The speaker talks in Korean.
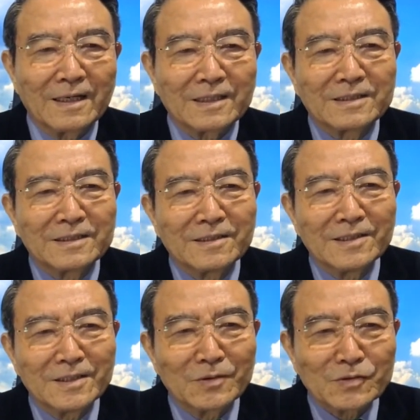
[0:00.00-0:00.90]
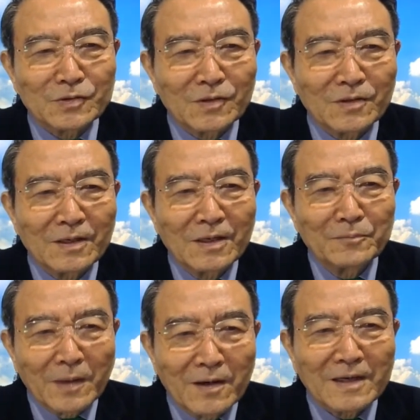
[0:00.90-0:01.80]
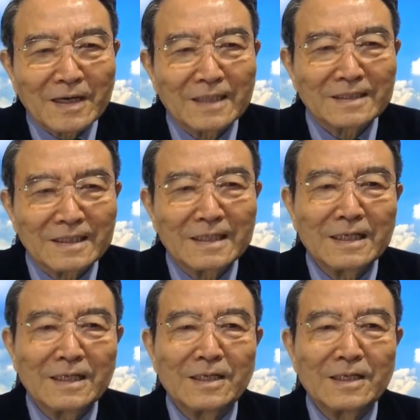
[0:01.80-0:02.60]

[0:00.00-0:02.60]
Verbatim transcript: 그 인원수를, 뻥카를